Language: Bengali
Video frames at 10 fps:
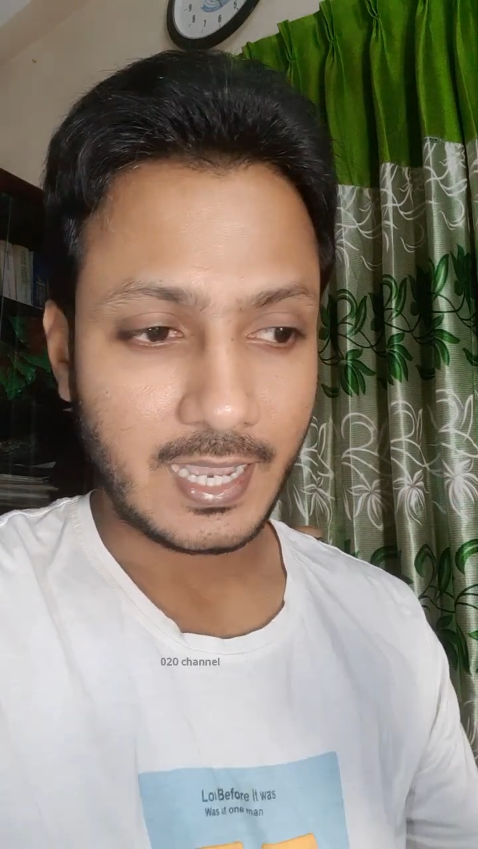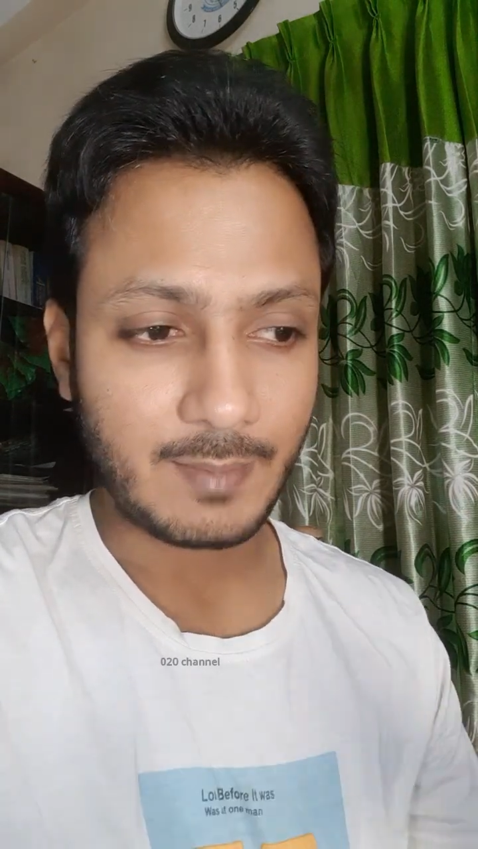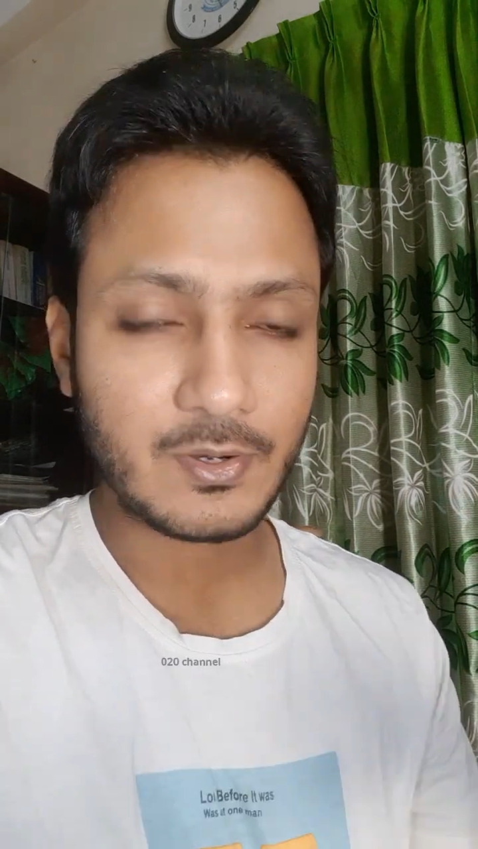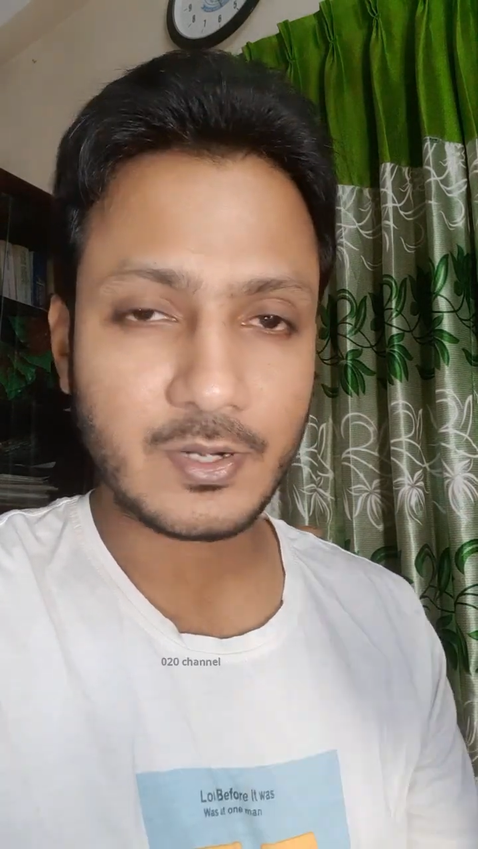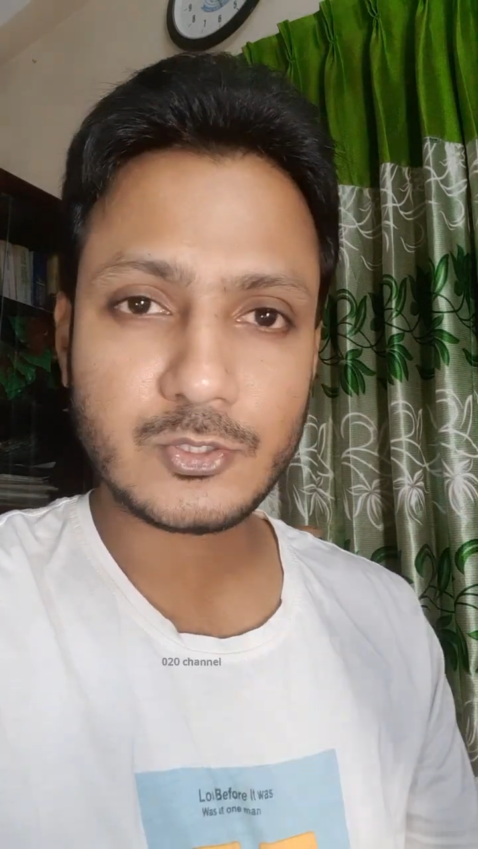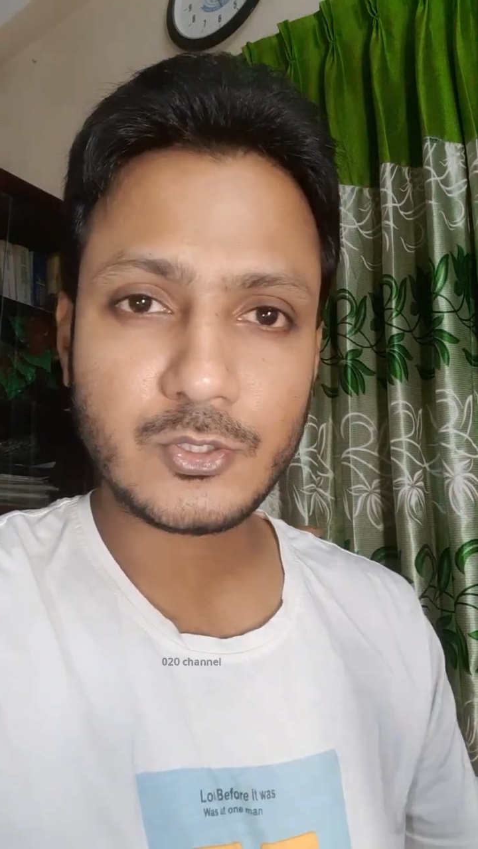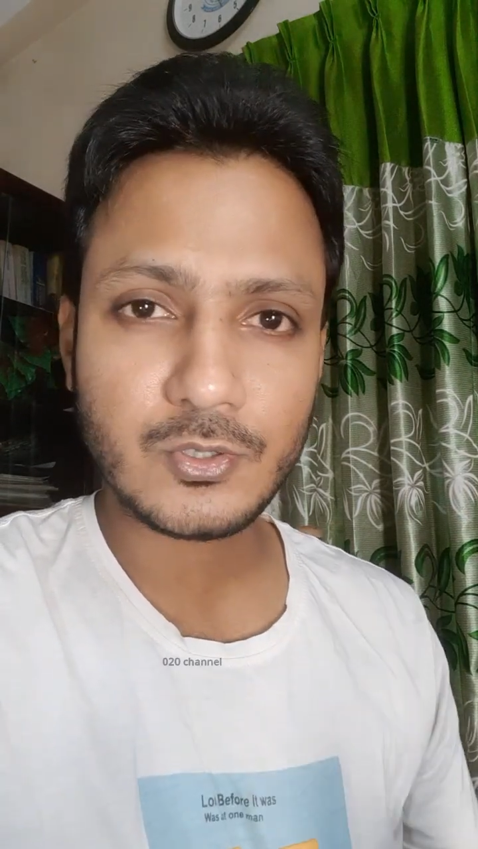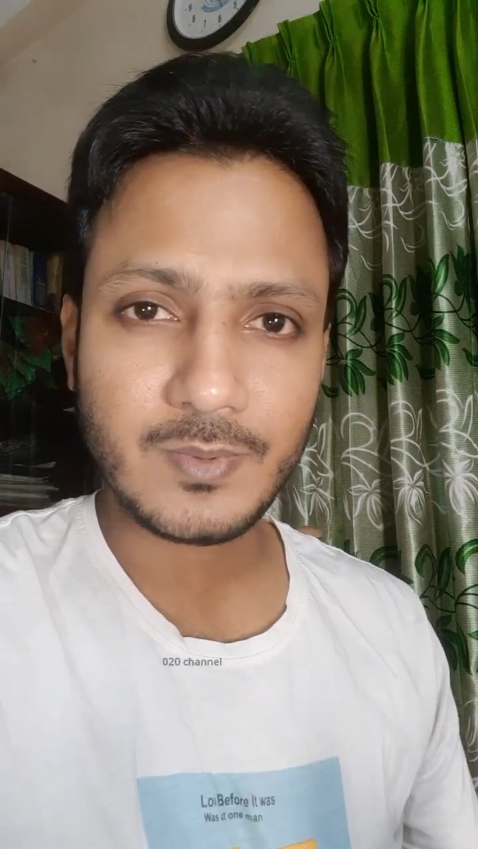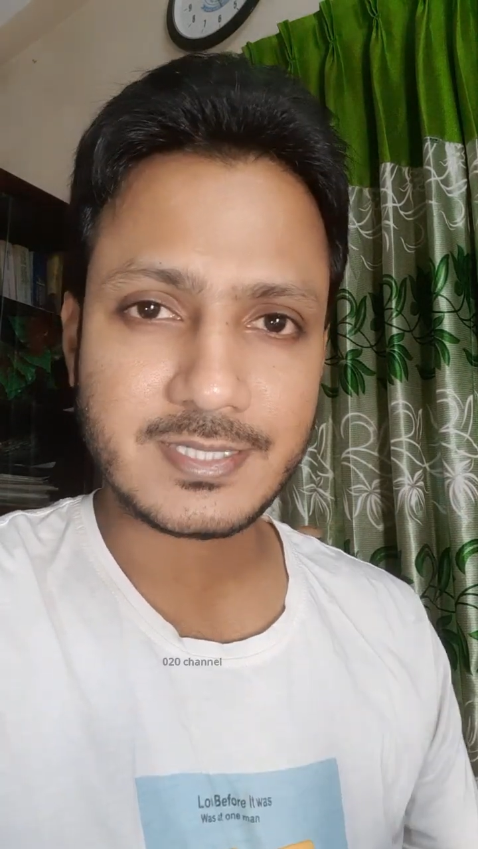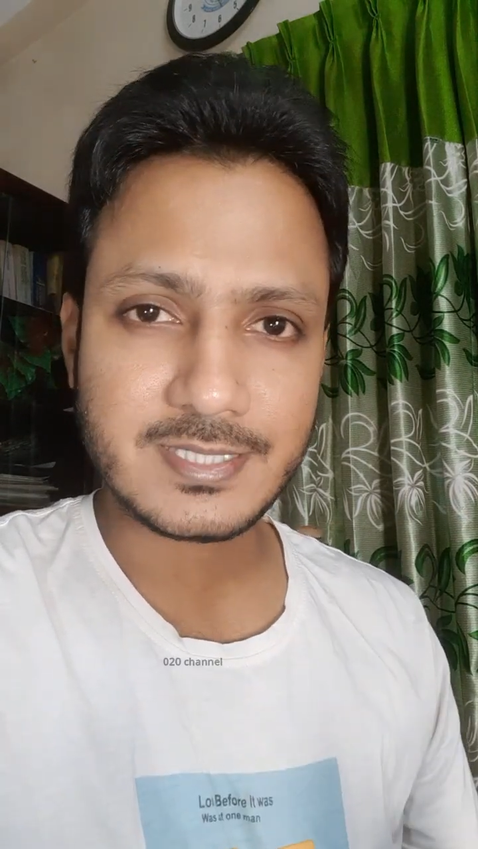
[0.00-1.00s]
আবার অনেক ছোট
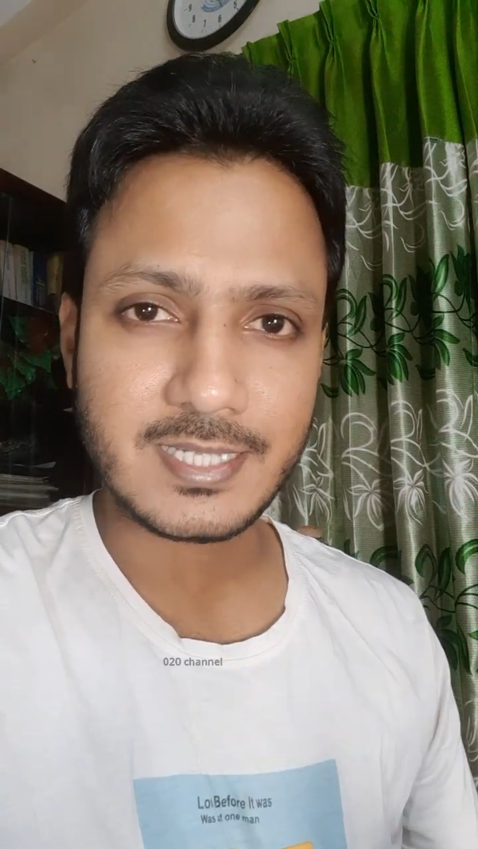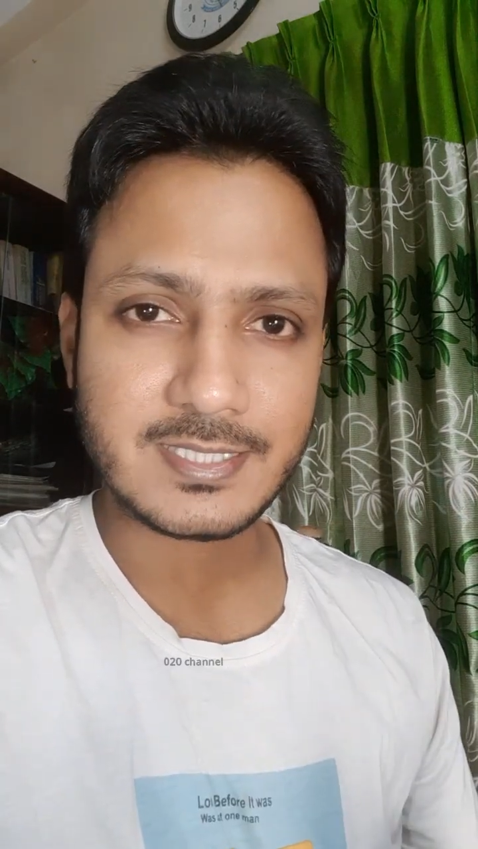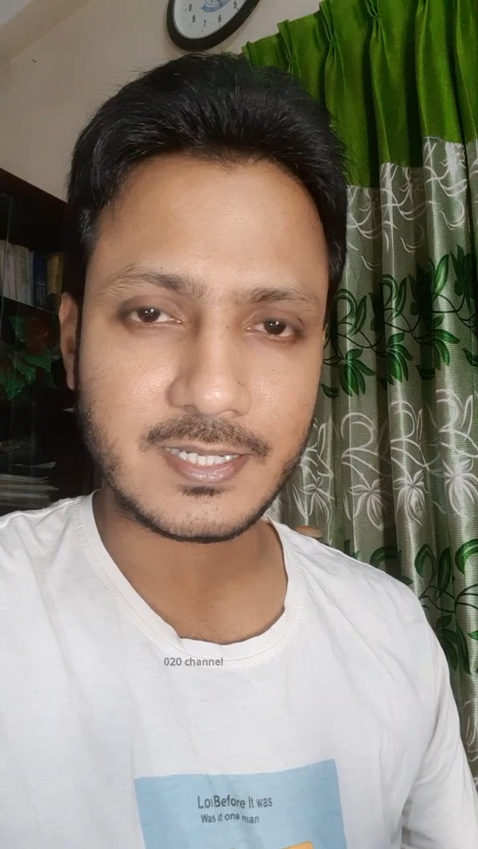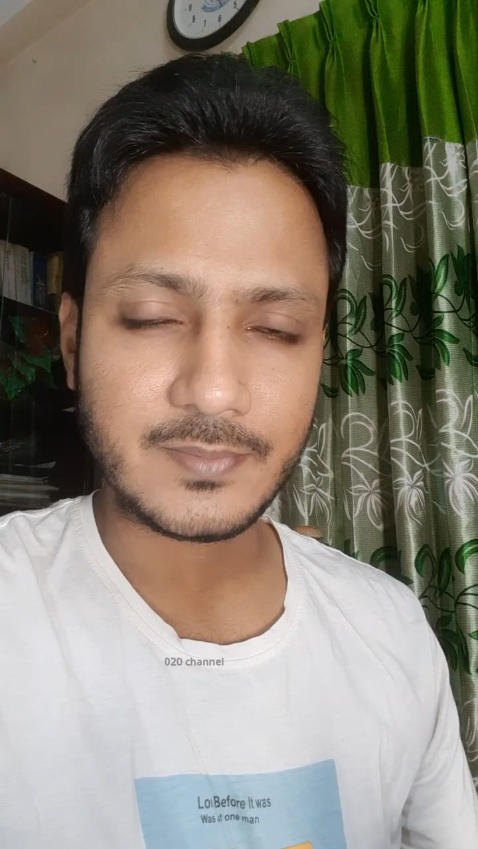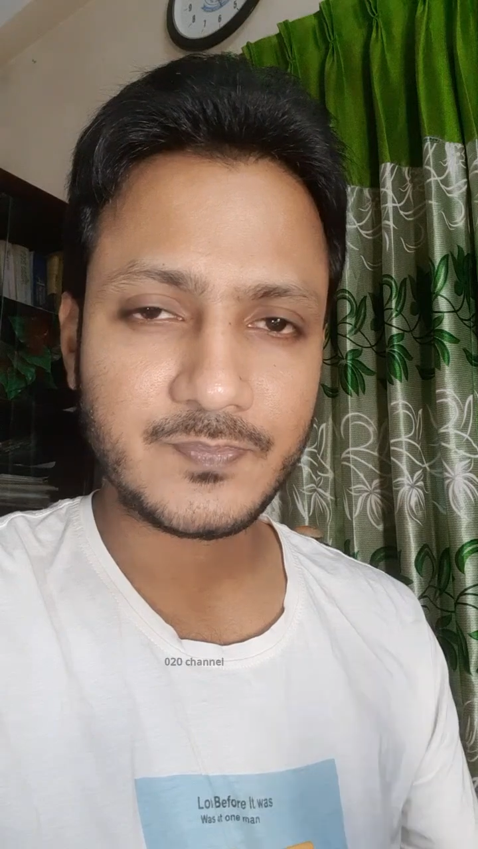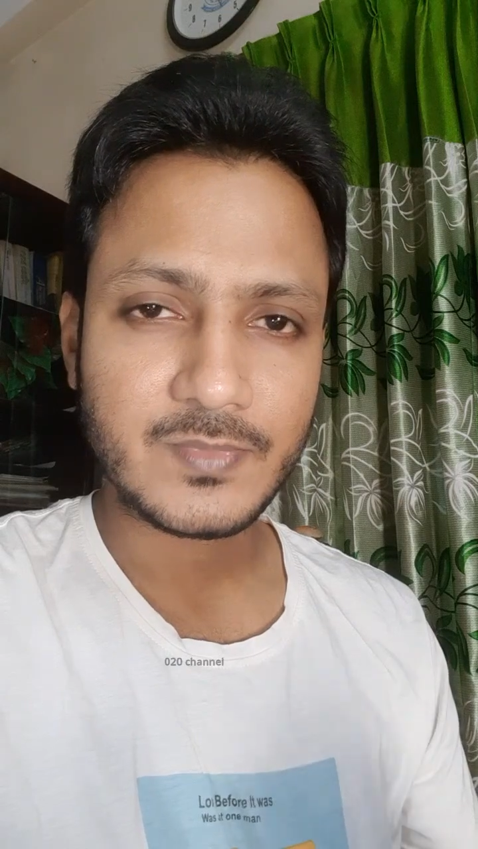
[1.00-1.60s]
বাচ্চা আছে